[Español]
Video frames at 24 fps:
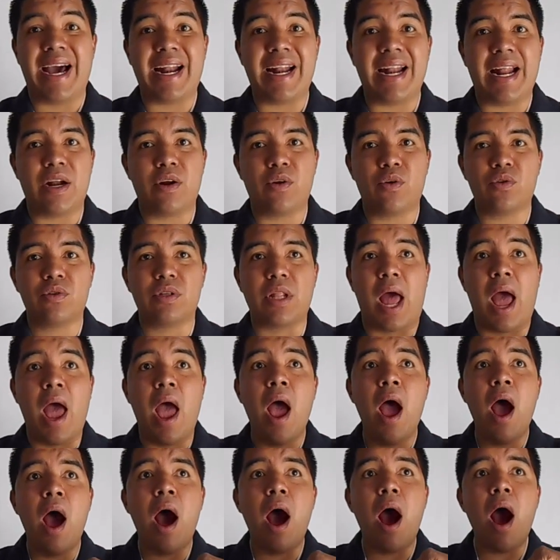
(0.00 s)
pujar la
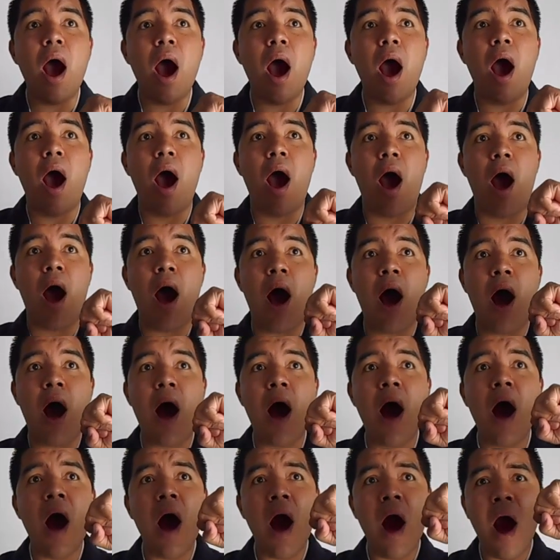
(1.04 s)
nota,
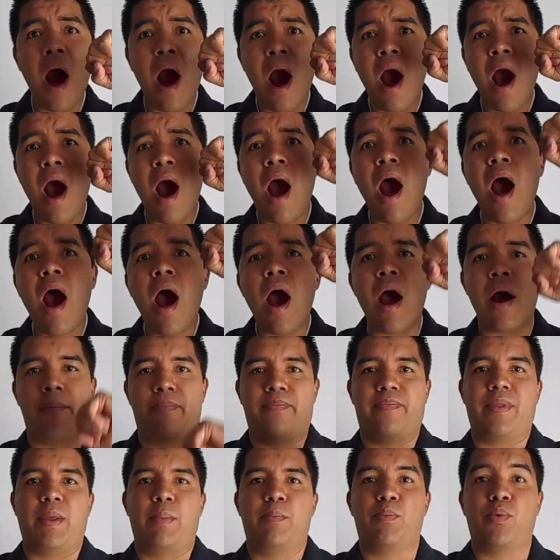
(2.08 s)

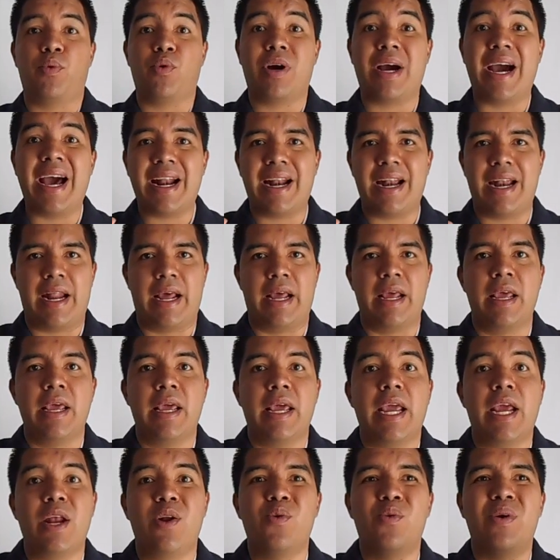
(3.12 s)
ah,
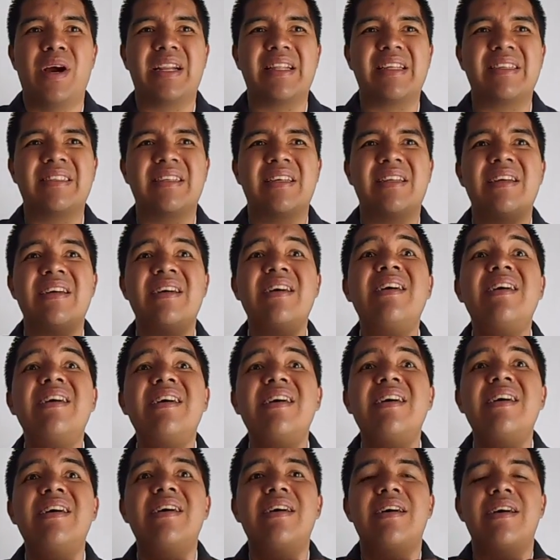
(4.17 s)
pujarla, en lugar de
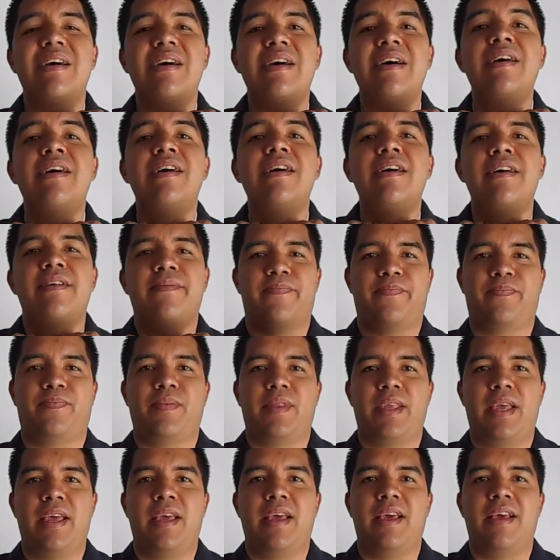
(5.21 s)
hacer
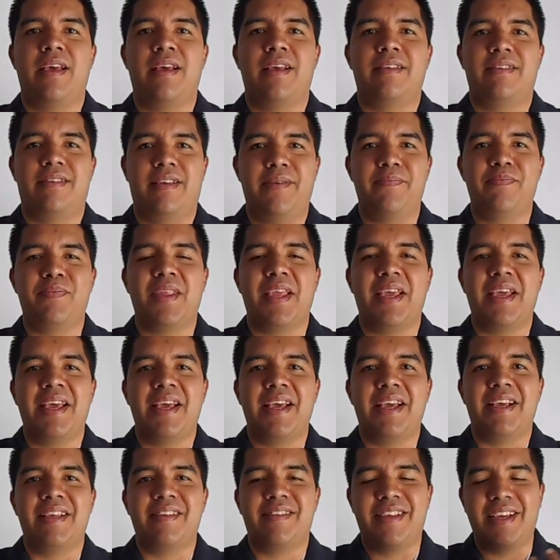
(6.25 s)
ah,
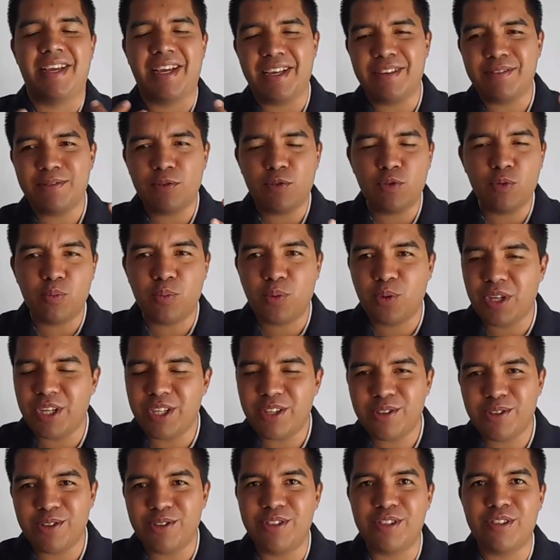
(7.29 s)
¿Sí? Sé que esto
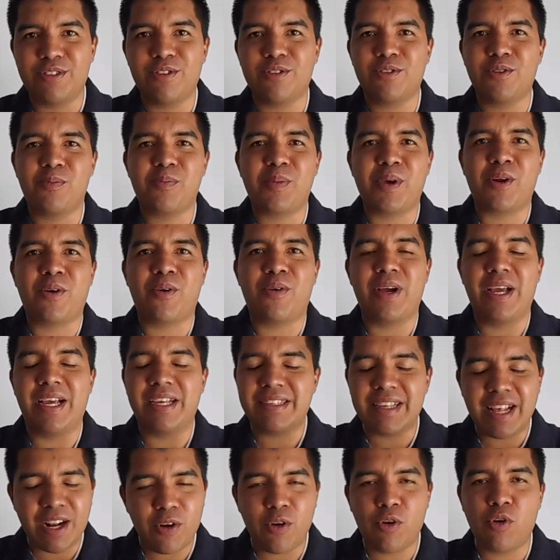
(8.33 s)
es un poquito chistoso,
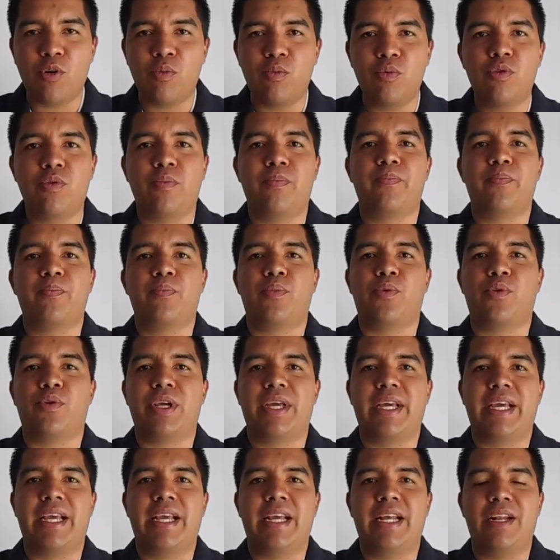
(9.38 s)
pero es algo
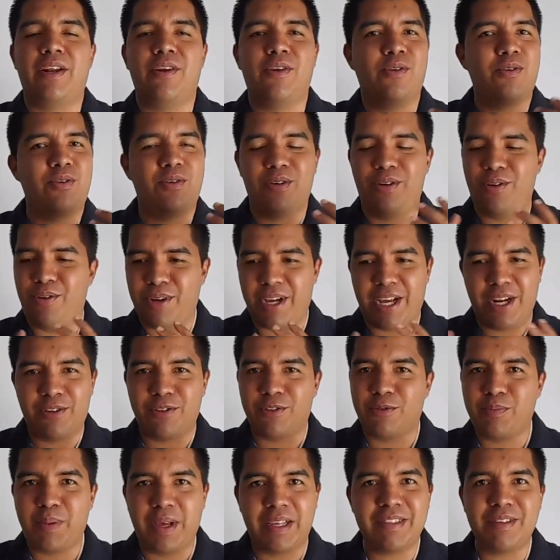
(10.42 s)
común, porque
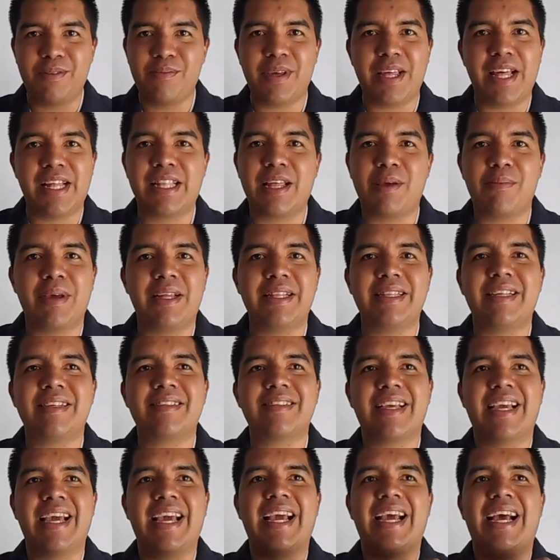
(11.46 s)
lo que nos pasa
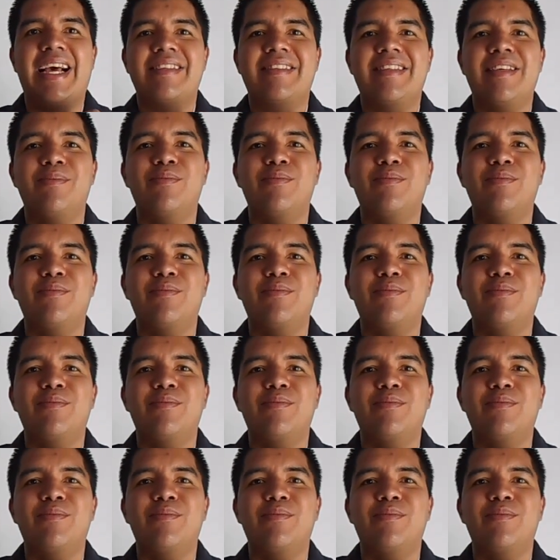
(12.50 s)
inmediatamente es